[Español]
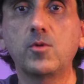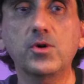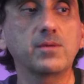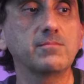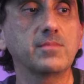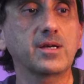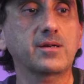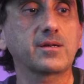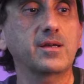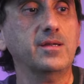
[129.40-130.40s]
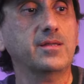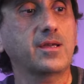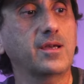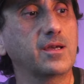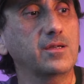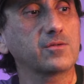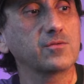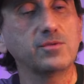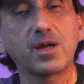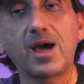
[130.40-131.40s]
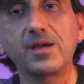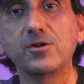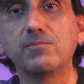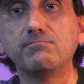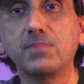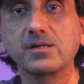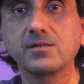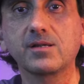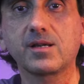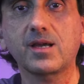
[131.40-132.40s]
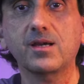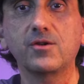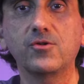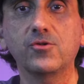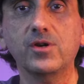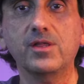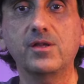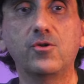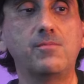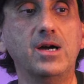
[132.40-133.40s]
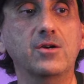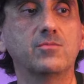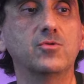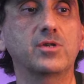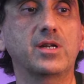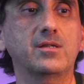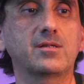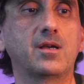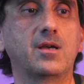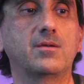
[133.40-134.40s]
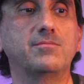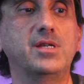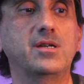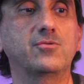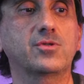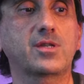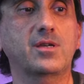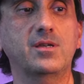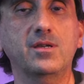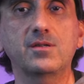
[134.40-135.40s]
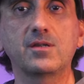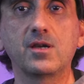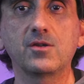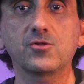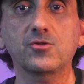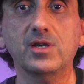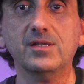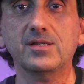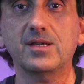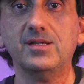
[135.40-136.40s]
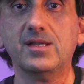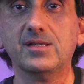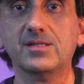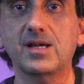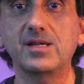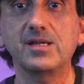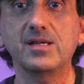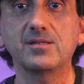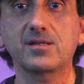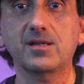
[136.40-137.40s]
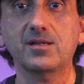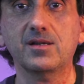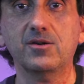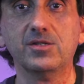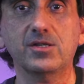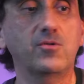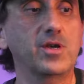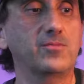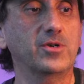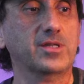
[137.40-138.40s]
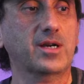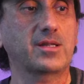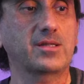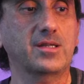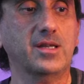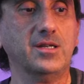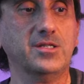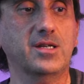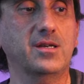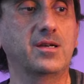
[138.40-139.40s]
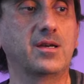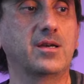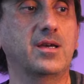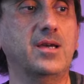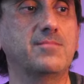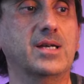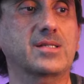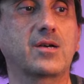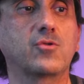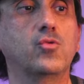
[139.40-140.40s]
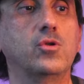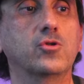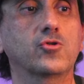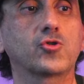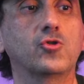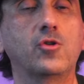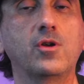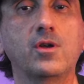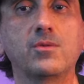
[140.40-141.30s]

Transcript: como pueden ver, este es un Iron Man que no es de los más comunes. Miren ustedes todas estas salientes, ahora se los voy a mostrar en detalle. Es más anguloso,